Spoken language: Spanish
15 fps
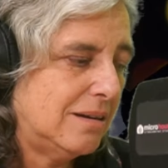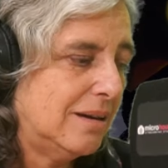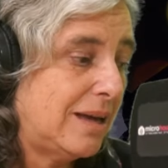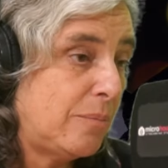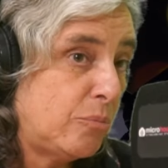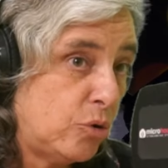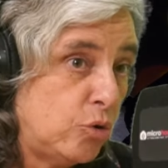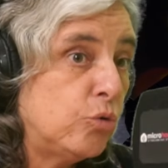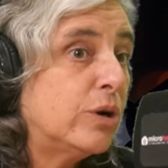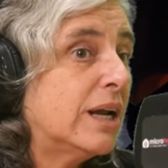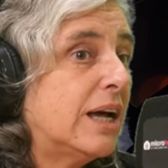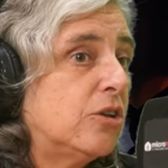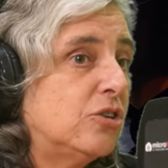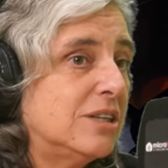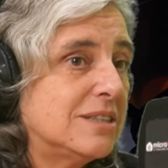que involucra
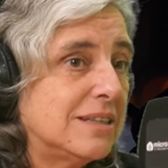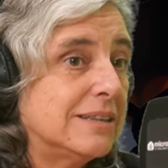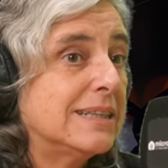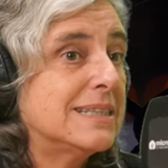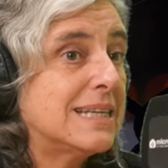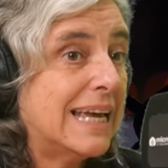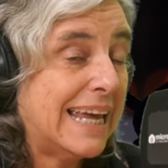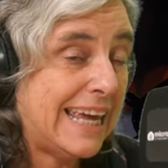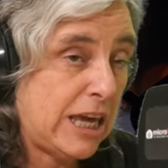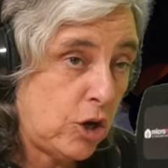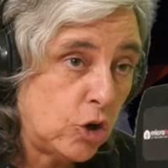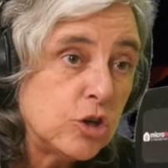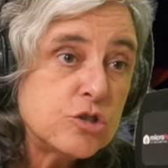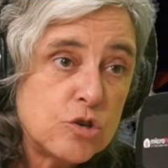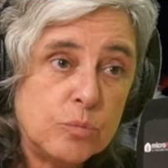a adolescentes que
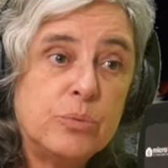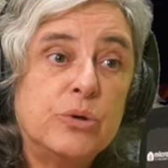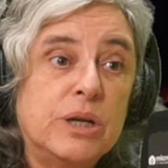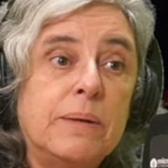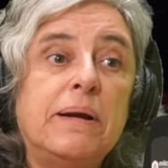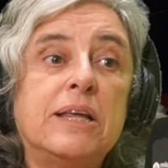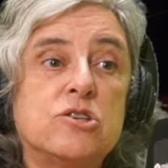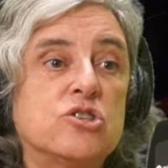hoy son punibles,